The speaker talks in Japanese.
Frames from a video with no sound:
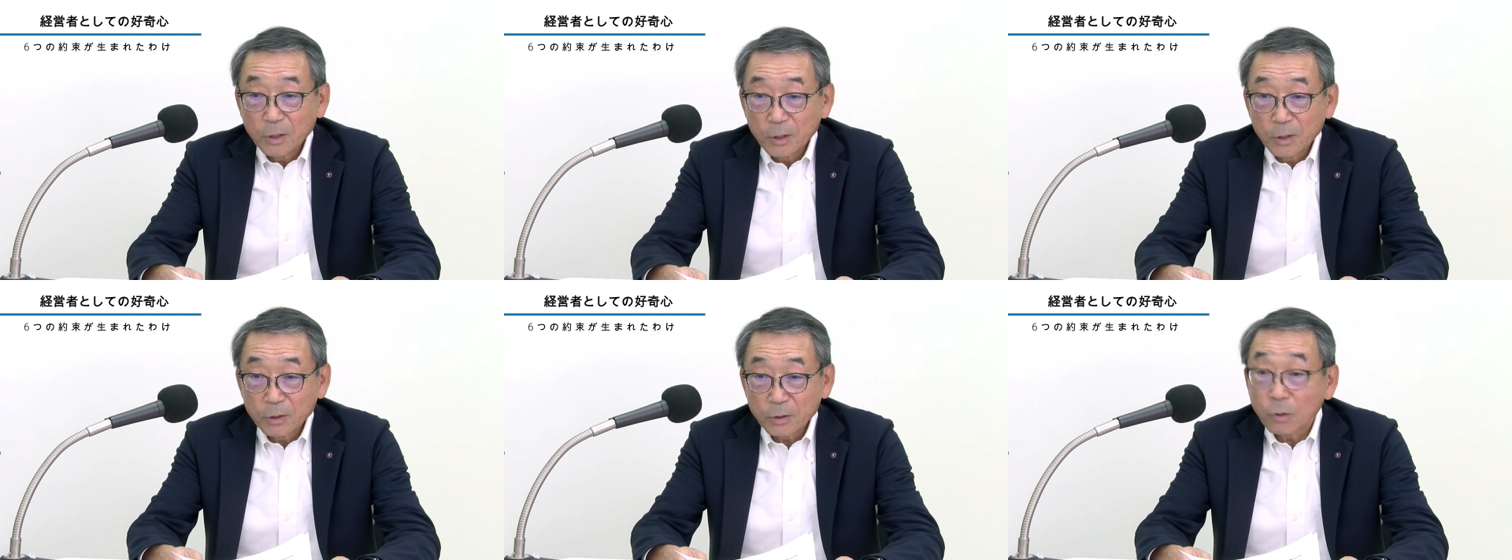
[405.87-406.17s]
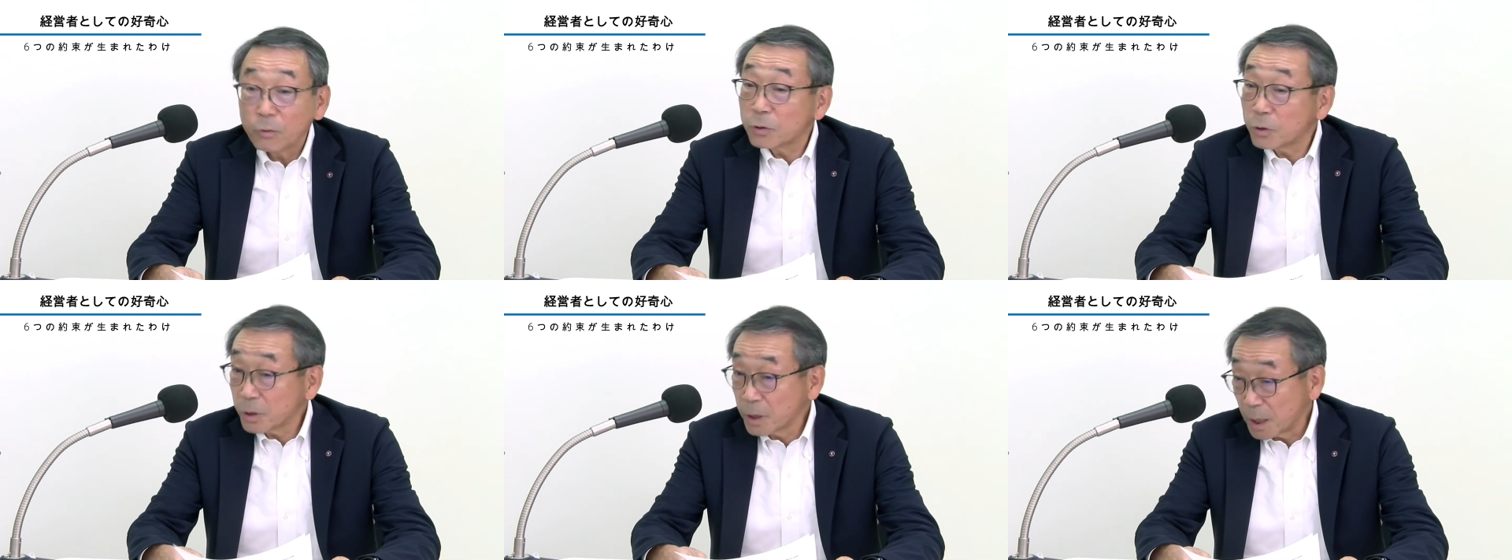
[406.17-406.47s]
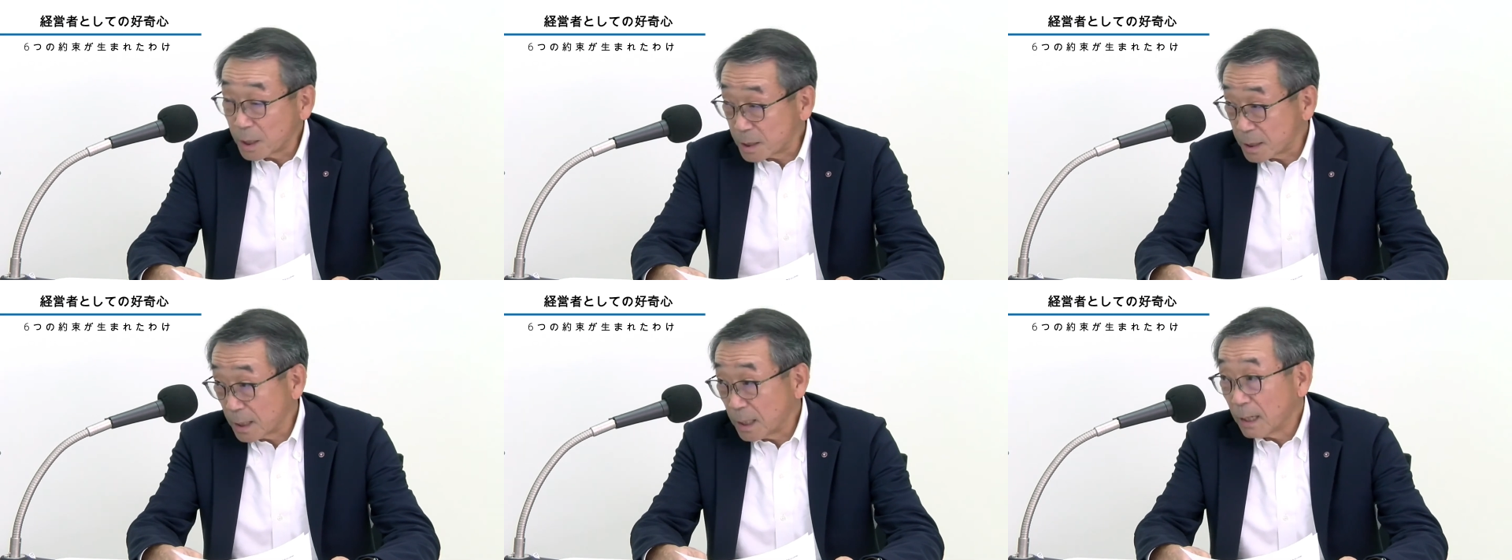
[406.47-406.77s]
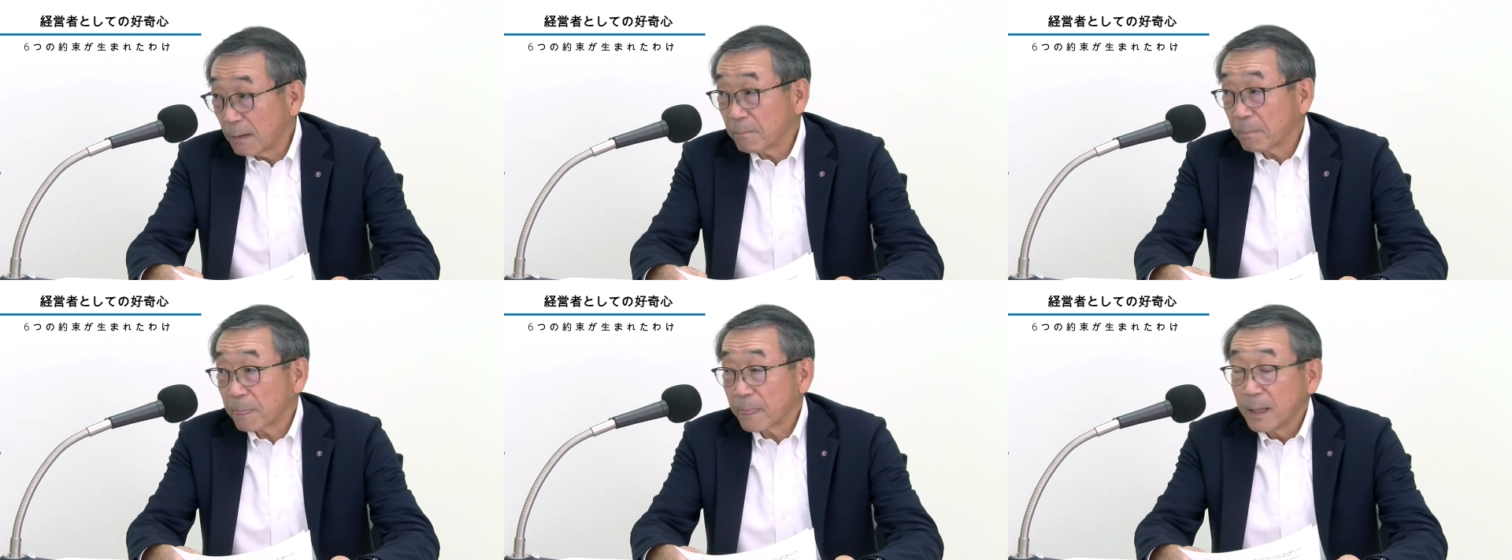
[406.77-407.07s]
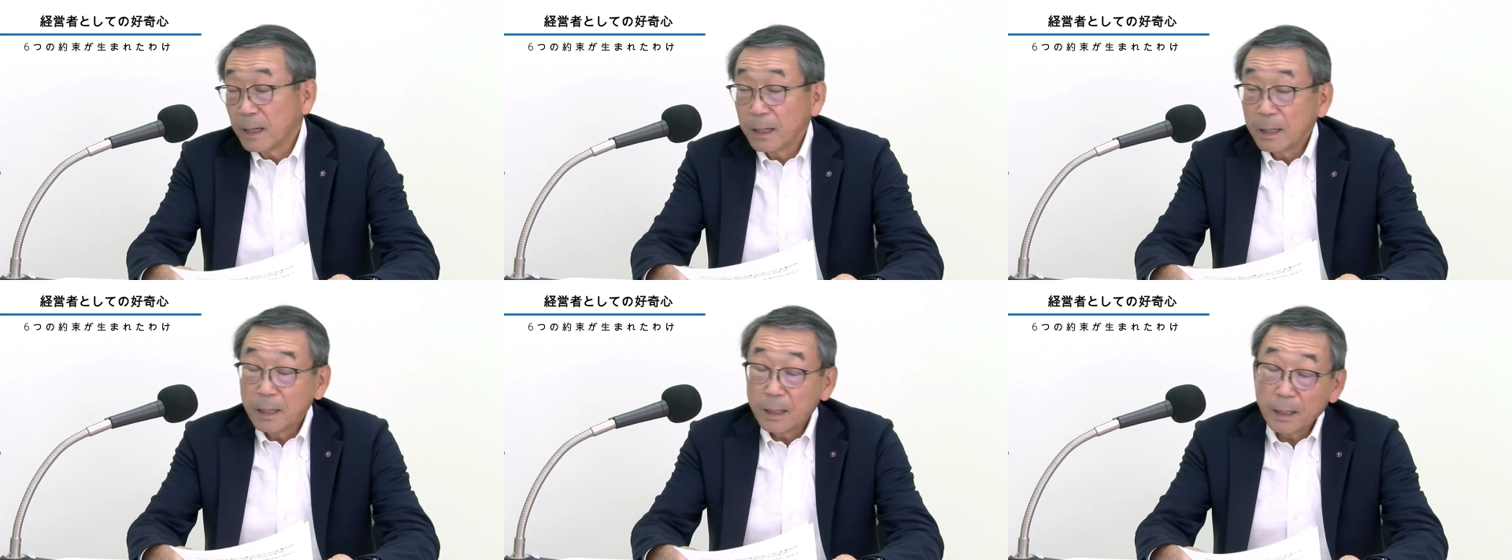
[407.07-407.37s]
東京でですが、
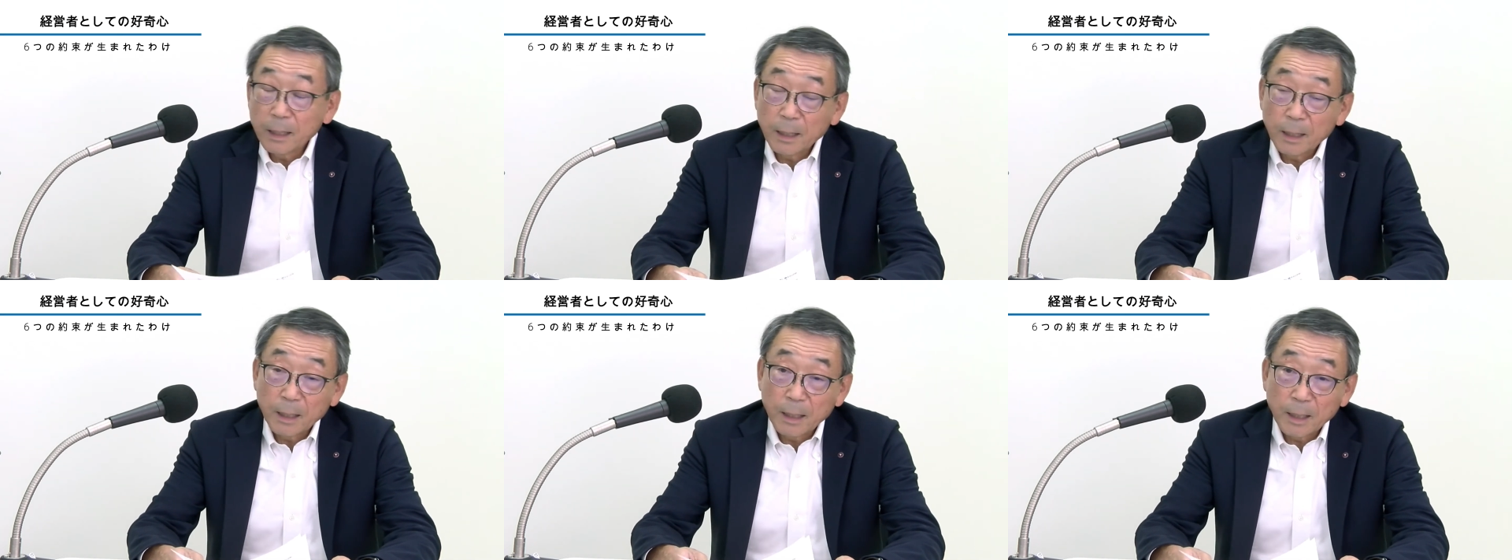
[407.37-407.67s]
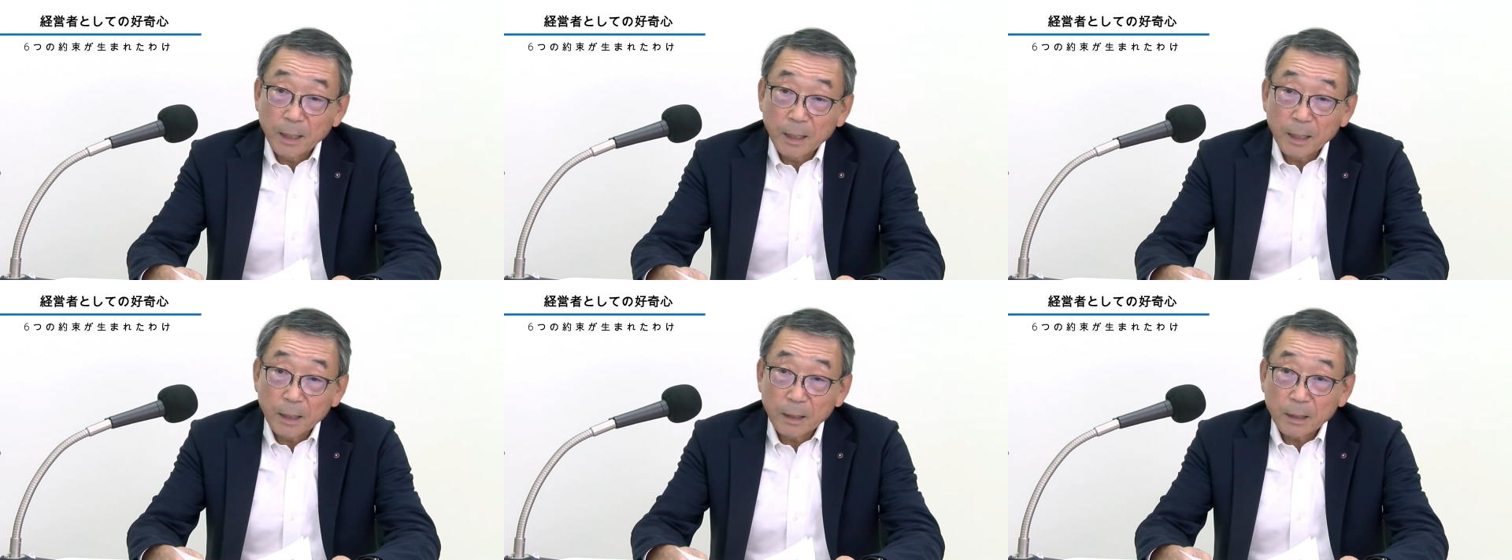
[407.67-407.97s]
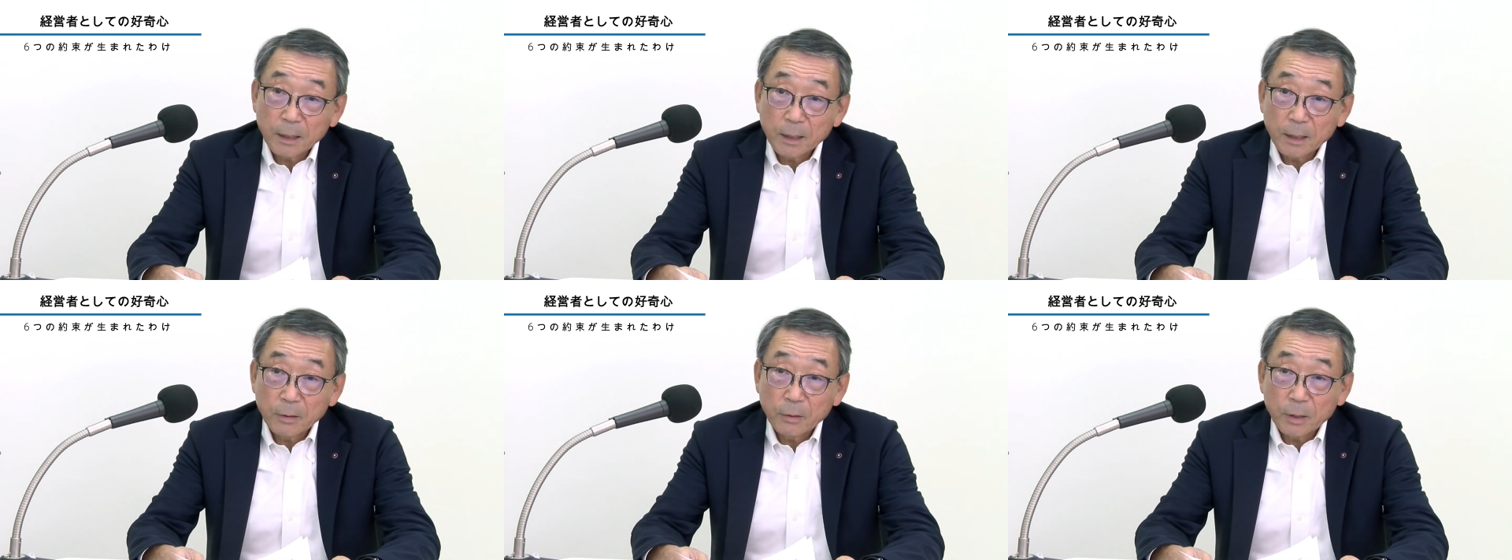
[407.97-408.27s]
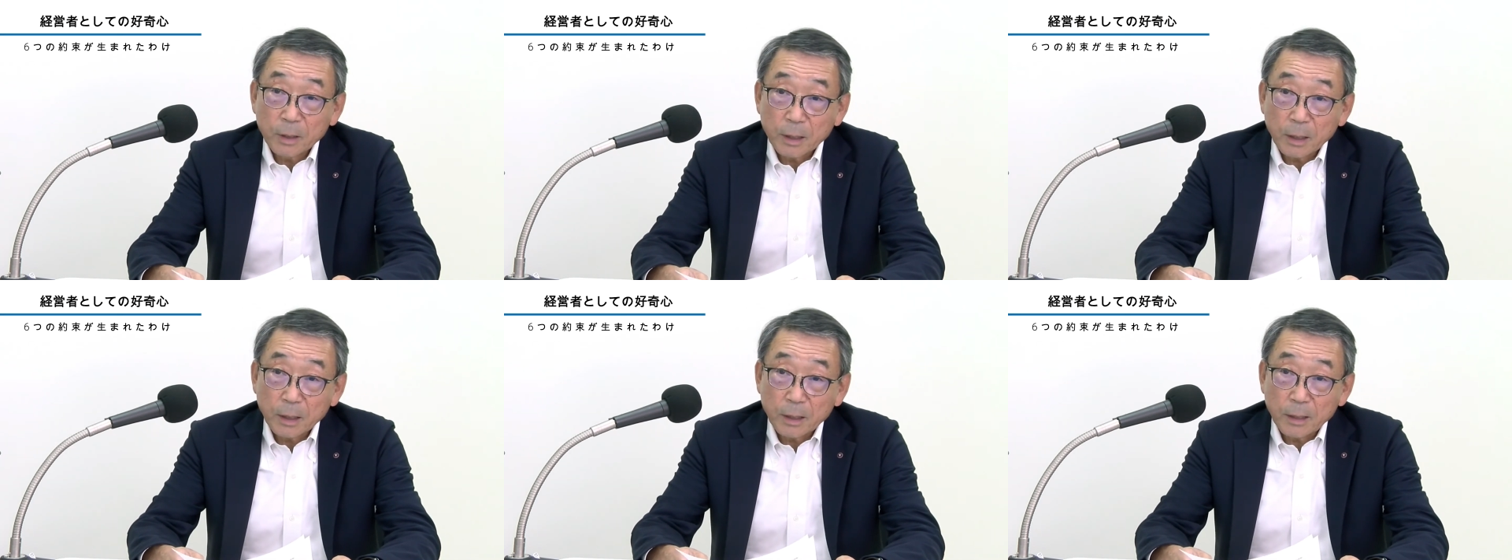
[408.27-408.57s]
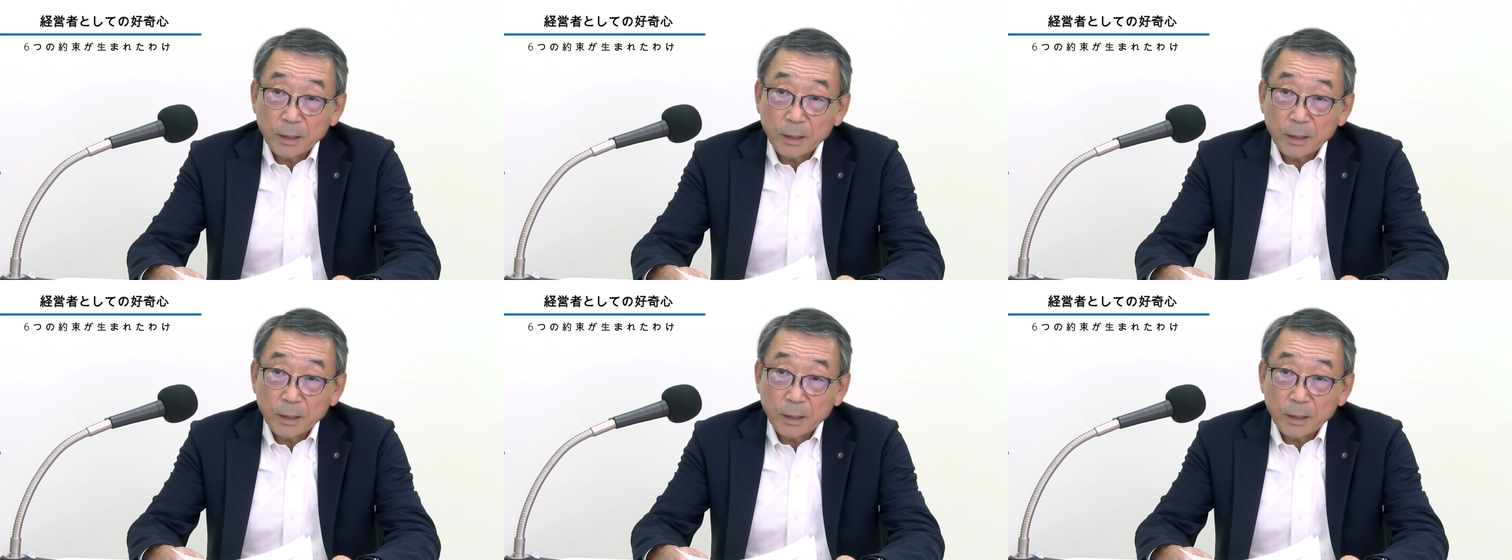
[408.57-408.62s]
えー、